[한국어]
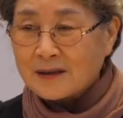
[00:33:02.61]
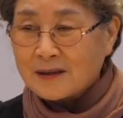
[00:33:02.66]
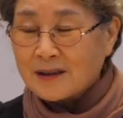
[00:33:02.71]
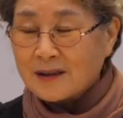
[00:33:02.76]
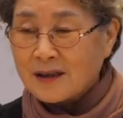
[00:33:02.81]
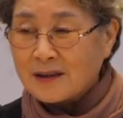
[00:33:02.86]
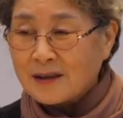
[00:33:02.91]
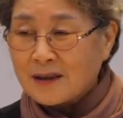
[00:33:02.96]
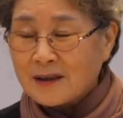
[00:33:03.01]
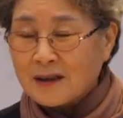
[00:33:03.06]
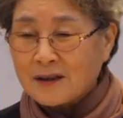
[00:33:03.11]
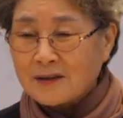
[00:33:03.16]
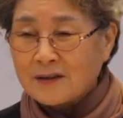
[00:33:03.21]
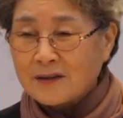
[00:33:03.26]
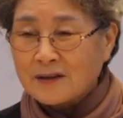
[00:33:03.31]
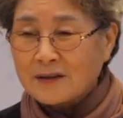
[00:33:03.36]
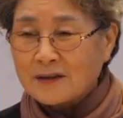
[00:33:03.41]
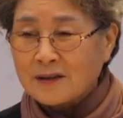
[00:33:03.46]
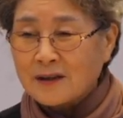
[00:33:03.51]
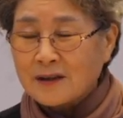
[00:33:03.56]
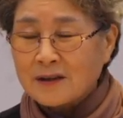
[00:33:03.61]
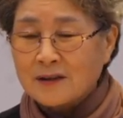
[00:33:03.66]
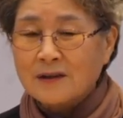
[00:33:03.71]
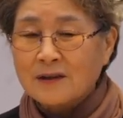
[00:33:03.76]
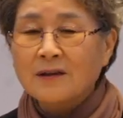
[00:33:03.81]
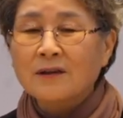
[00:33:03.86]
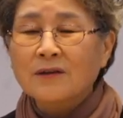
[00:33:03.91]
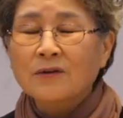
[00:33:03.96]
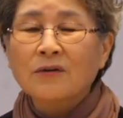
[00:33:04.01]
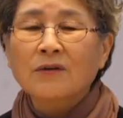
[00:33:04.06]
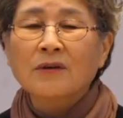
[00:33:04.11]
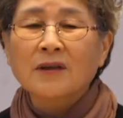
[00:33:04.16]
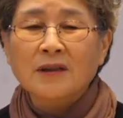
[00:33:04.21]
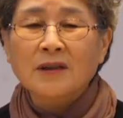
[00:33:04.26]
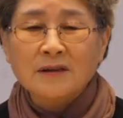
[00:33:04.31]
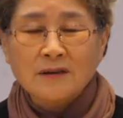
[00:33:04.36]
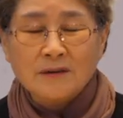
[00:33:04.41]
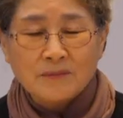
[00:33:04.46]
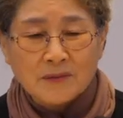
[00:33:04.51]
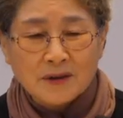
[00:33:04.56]
생각하는 거에서
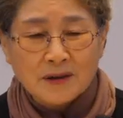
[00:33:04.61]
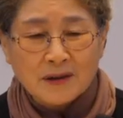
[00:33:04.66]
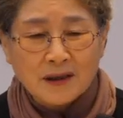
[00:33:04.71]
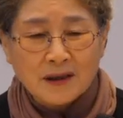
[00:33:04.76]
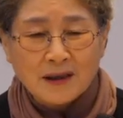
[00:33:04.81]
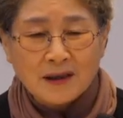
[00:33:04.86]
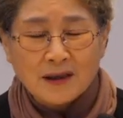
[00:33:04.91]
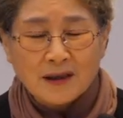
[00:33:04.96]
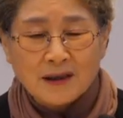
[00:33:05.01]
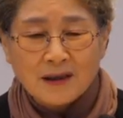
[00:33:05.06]
돌았습니다.